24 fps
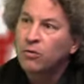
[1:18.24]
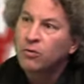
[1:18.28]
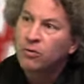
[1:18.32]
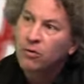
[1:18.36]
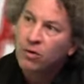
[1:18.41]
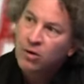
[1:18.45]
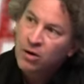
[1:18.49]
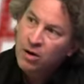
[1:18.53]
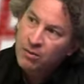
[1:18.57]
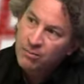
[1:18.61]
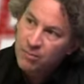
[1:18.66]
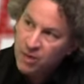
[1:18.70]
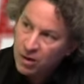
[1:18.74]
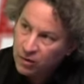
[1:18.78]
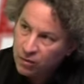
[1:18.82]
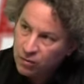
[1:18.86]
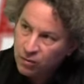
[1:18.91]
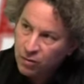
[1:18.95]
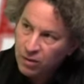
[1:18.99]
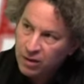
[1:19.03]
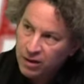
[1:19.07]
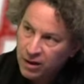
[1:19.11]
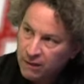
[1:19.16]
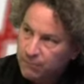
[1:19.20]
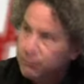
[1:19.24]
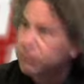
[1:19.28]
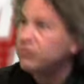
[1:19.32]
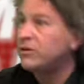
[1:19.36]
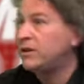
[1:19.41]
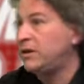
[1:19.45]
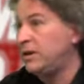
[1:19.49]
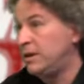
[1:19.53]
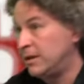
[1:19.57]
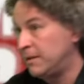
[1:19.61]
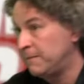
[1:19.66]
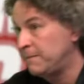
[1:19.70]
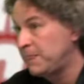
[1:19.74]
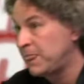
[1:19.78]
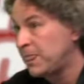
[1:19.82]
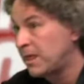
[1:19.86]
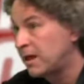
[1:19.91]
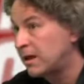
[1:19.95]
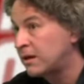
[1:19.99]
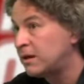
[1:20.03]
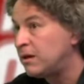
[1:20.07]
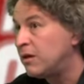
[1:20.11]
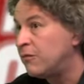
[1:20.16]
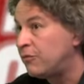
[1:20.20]
que bien sûr que c'est Poutine
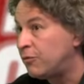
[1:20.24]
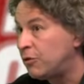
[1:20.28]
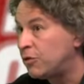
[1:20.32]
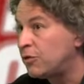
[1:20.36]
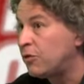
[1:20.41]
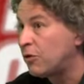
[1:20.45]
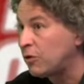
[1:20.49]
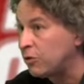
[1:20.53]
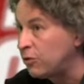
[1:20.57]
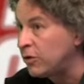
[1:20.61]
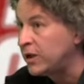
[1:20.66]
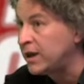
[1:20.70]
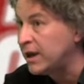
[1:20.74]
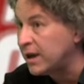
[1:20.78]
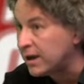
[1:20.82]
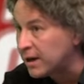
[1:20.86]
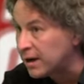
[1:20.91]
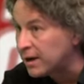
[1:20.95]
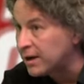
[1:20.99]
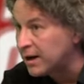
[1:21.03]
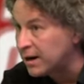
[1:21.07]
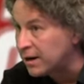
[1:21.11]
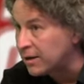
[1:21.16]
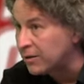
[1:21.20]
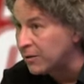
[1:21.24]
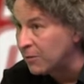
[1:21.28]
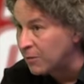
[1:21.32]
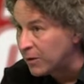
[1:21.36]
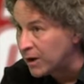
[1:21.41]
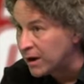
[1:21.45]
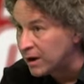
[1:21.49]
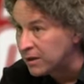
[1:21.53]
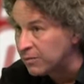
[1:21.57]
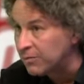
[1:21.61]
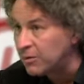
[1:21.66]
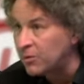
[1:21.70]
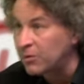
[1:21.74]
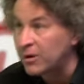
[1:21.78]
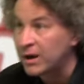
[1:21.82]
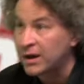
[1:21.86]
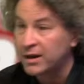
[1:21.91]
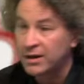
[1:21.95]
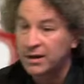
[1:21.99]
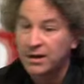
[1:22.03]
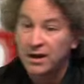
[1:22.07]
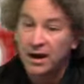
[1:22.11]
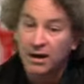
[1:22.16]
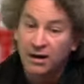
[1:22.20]
qui est fauteur de guerre mm. là
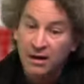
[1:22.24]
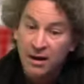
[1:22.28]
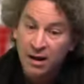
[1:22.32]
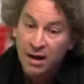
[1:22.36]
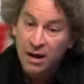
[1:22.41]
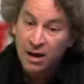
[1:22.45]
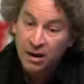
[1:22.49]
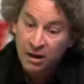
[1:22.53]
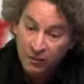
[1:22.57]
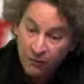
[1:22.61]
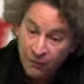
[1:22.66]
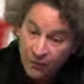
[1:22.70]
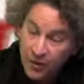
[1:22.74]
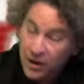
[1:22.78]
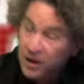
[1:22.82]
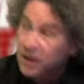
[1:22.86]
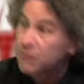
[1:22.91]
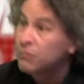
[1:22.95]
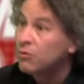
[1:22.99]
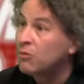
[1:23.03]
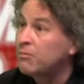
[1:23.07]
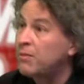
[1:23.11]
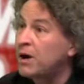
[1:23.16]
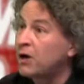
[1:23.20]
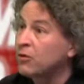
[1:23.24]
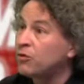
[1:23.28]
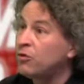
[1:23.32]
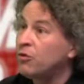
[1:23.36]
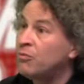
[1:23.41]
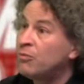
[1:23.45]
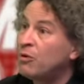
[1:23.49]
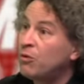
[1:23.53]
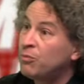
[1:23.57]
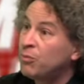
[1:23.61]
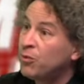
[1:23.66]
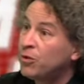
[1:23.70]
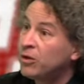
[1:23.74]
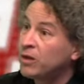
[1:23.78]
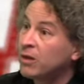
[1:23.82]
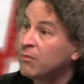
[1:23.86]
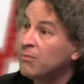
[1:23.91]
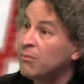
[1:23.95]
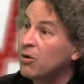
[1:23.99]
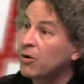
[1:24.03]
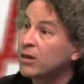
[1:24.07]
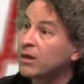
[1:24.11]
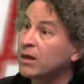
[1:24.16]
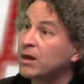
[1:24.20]
concrètement, qui a qui fait les bombardements
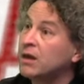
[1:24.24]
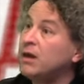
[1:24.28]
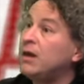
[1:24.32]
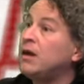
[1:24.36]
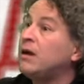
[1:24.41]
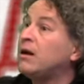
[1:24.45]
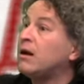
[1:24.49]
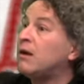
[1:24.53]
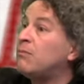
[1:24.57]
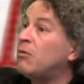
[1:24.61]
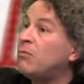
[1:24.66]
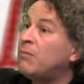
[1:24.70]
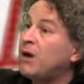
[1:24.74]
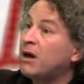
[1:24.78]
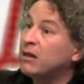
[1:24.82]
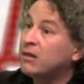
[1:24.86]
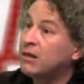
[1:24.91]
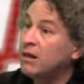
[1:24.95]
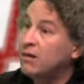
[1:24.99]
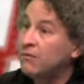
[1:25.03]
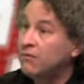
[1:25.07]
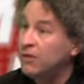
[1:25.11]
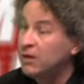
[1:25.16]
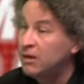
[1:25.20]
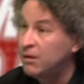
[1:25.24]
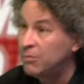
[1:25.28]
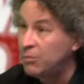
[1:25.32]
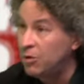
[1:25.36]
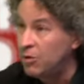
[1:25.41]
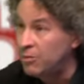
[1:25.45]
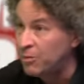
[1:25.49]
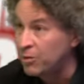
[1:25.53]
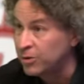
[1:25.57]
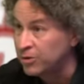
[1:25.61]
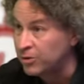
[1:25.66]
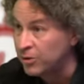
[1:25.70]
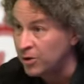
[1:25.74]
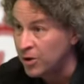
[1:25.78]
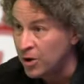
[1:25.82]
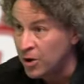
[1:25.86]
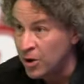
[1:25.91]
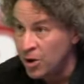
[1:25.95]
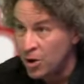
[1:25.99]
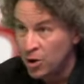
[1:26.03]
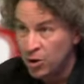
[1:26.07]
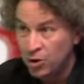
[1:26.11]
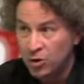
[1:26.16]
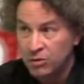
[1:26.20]
meurtriers, qui a bombardé visiblement une
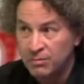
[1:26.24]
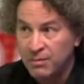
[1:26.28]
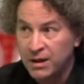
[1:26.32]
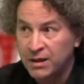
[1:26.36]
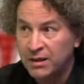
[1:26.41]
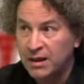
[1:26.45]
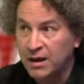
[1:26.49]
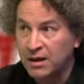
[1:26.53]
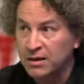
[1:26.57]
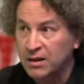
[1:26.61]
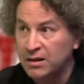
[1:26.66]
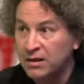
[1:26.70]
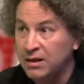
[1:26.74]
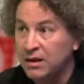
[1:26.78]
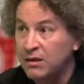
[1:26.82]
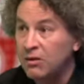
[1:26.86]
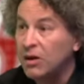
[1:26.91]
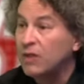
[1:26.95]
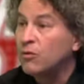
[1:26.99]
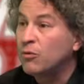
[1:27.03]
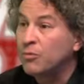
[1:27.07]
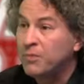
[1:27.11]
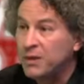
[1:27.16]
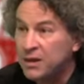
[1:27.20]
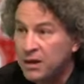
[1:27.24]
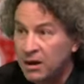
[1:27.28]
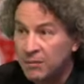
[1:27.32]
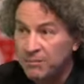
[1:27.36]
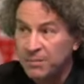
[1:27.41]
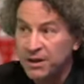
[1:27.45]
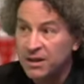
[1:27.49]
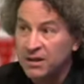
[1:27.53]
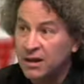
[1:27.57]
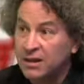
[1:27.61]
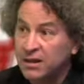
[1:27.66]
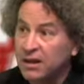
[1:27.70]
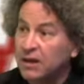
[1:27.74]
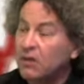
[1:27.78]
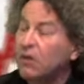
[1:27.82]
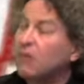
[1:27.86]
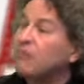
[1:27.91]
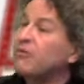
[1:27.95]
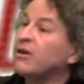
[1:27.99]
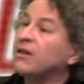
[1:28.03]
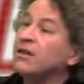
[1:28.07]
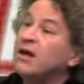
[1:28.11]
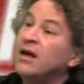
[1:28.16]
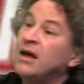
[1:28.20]
une maternité, un hôpital pédiatrique.
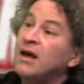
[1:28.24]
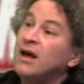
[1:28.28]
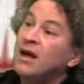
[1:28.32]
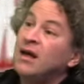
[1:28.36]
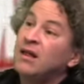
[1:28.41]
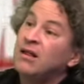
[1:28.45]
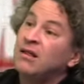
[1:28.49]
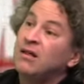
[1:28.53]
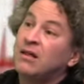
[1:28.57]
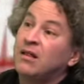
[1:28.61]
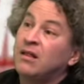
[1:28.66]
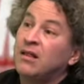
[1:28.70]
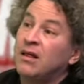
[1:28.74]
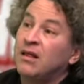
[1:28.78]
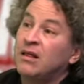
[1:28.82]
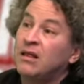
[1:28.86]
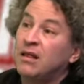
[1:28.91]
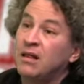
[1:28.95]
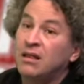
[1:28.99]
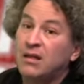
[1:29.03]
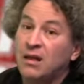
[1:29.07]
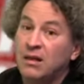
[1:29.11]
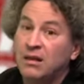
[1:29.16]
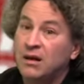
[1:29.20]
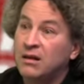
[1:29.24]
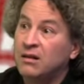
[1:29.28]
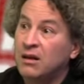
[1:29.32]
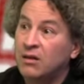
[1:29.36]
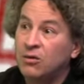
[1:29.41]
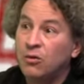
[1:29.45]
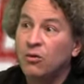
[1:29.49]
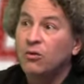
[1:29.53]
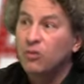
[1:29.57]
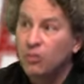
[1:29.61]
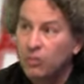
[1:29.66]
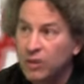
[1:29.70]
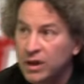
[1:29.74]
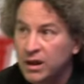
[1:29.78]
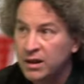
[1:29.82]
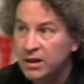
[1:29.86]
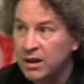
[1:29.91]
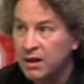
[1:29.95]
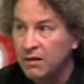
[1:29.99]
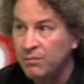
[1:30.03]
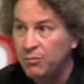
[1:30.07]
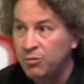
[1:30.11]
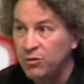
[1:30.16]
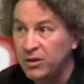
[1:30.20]
Enfin, euh, c'est un dictateur
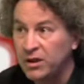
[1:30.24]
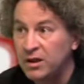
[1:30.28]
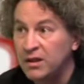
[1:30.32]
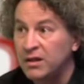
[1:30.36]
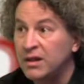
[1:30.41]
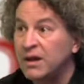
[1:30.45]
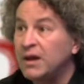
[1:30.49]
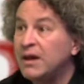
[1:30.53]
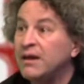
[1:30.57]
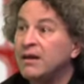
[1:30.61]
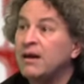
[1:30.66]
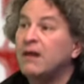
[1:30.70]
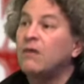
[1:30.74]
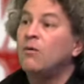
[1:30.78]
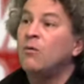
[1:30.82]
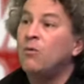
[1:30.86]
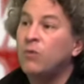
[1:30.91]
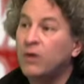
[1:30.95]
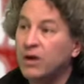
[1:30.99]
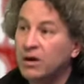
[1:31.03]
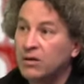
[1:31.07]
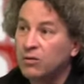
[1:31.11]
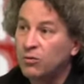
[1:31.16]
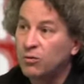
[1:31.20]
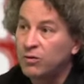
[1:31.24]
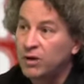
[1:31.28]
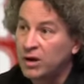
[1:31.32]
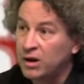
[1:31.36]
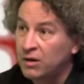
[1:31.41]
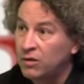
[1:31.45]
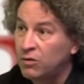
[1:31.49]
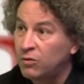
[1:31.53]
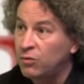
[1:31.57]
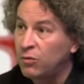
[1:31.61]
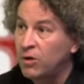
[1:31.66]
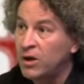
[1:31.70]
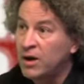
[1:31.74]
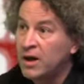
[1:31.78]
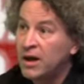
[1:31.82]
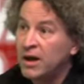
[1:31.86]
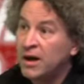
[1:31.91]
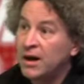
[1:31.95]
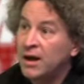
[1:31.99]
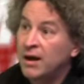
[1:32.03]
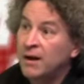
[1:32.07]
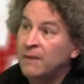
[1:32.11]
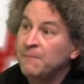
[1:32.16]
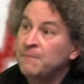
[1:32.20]
sanguinaire, Poutine. Il n'y a aucun doute là-dessus.
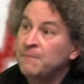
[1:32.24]
Mais lui